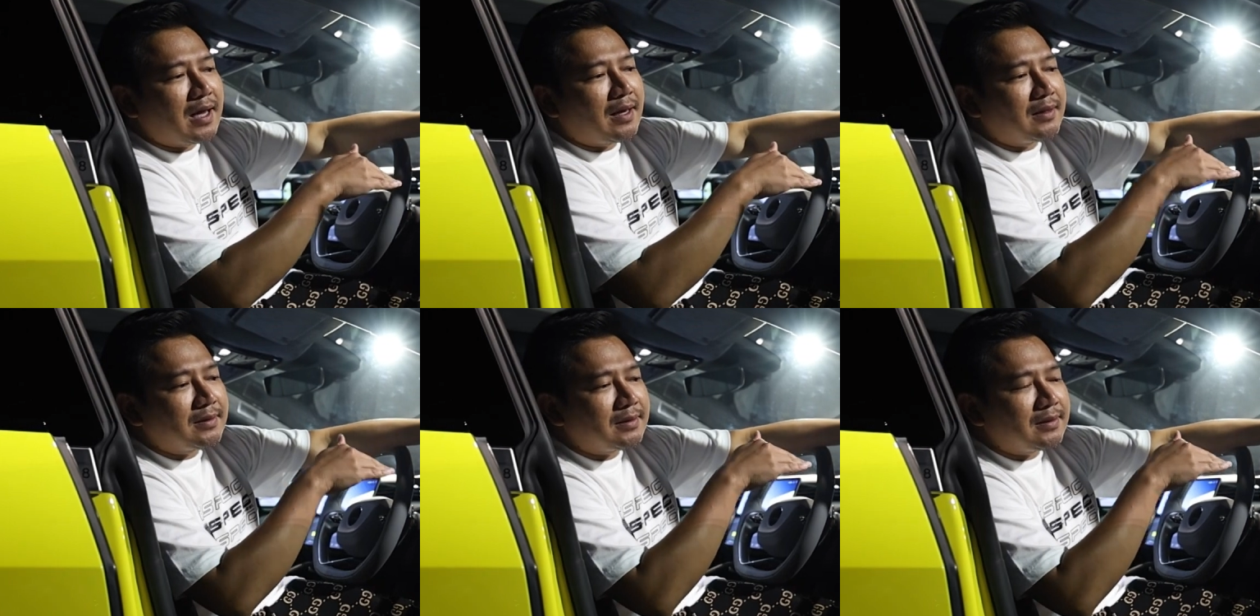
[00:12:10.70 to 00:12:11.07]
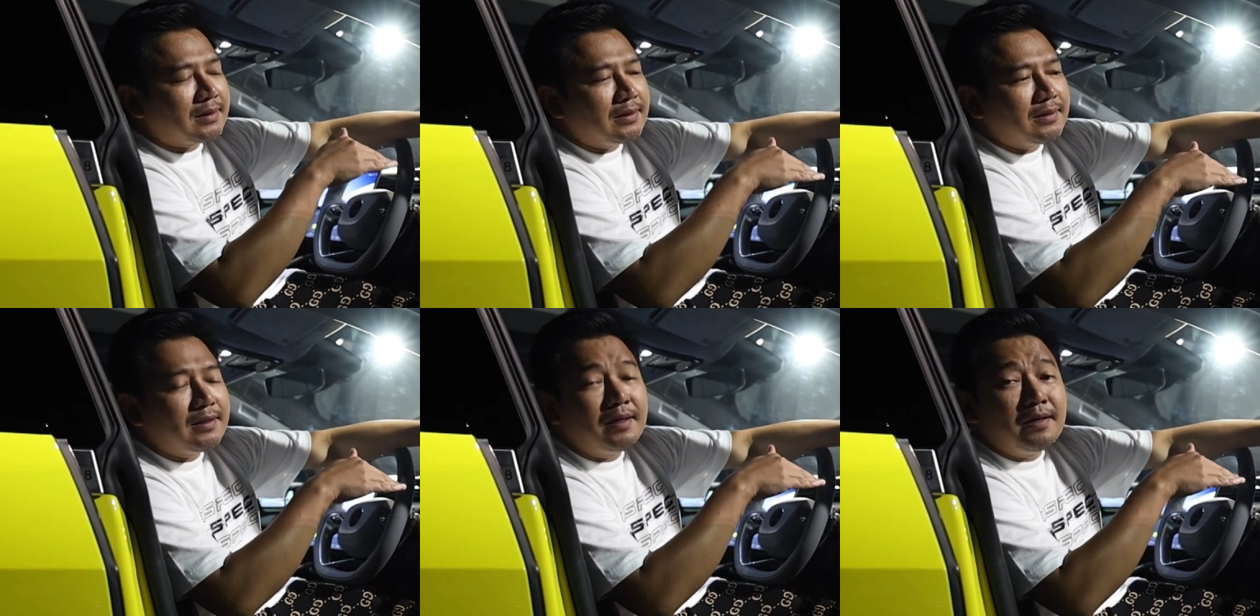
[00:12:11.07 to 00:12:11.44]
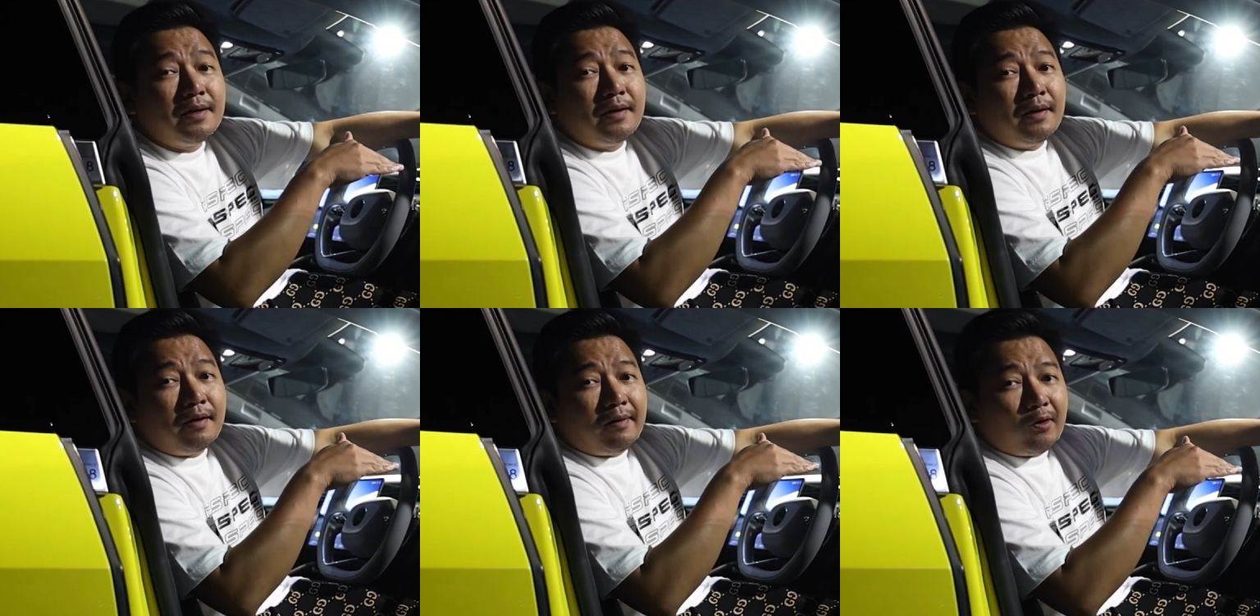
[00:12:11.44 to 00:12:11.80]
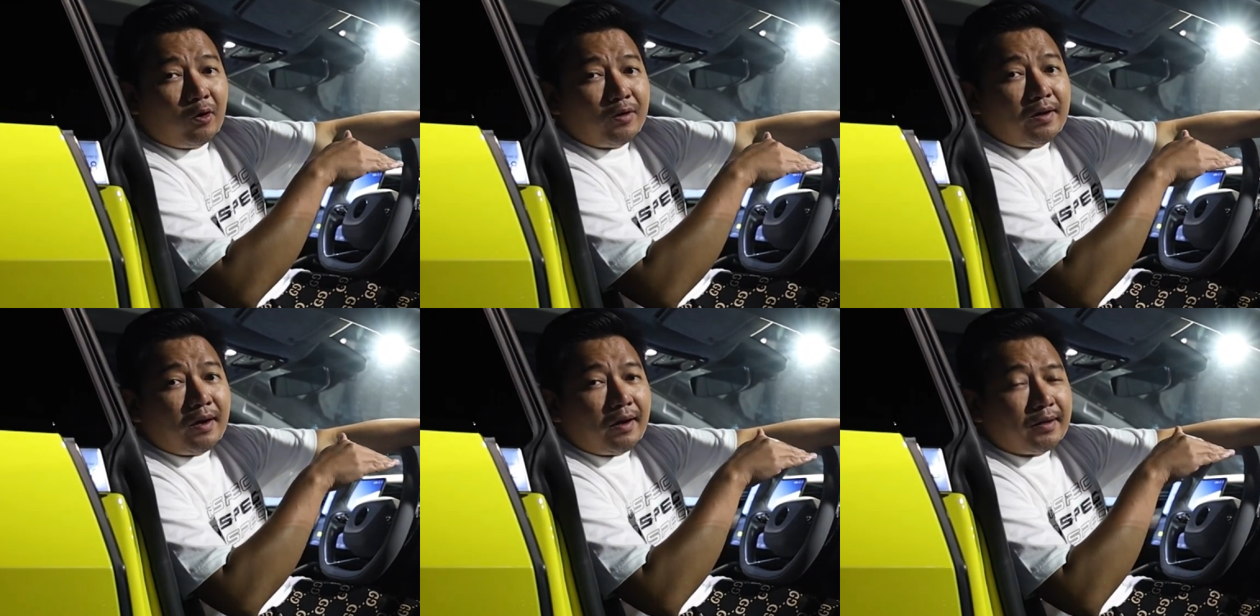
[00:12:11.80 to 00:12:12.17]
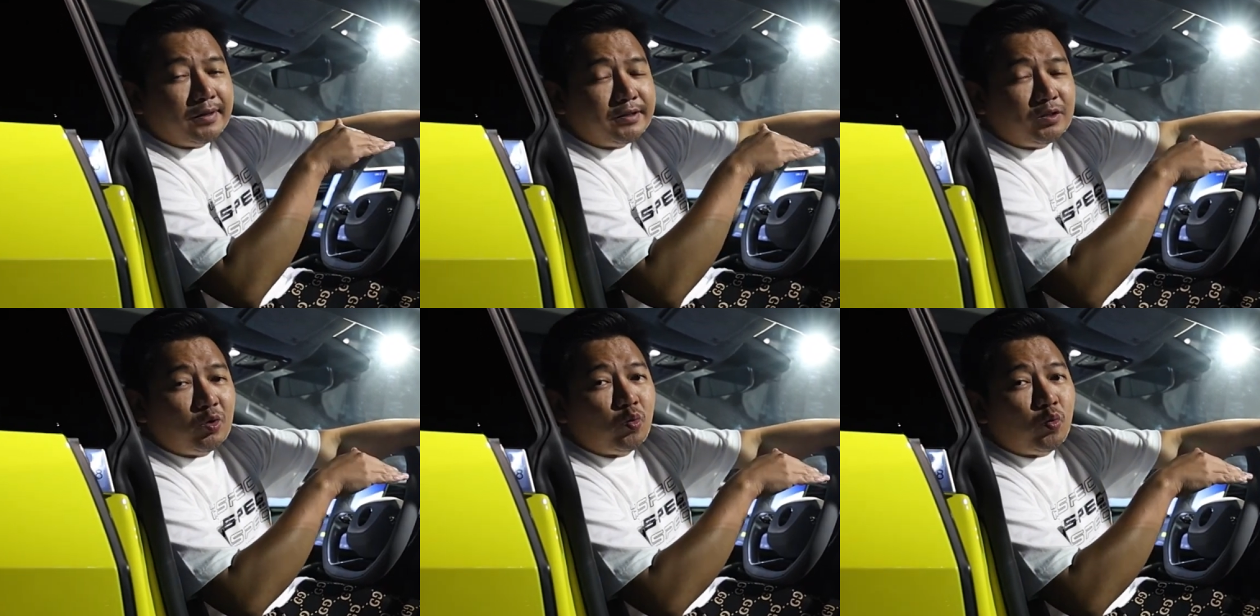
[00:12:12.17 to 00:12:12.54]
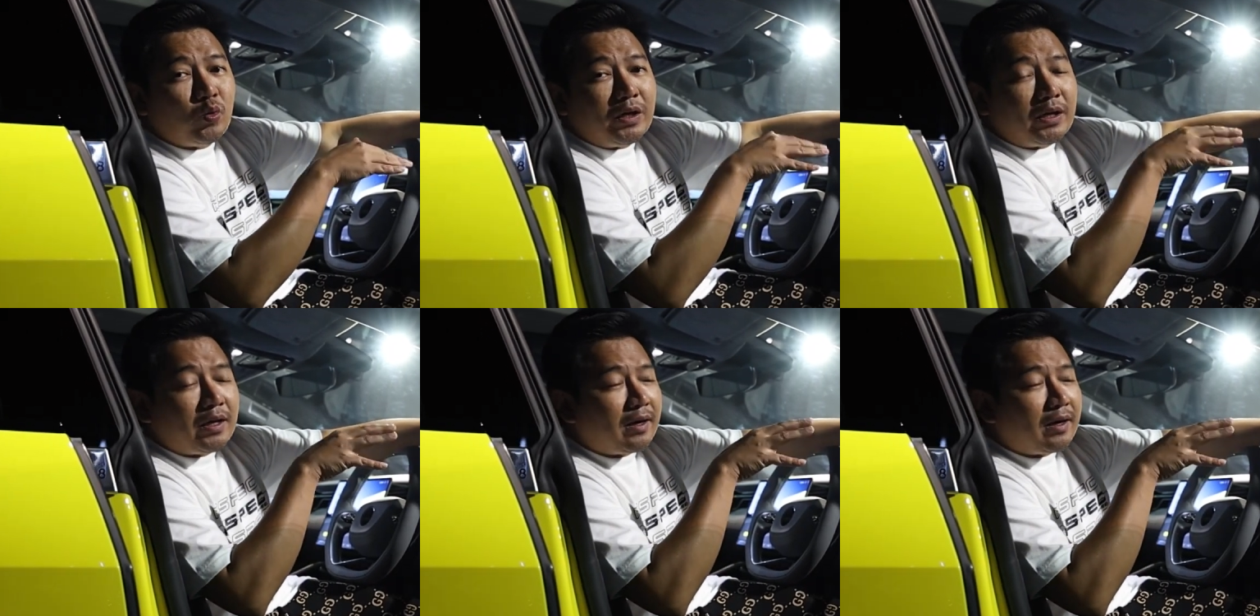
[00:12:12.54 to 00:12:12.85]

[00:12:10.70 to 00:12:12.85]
ใจซื้อรถ SUV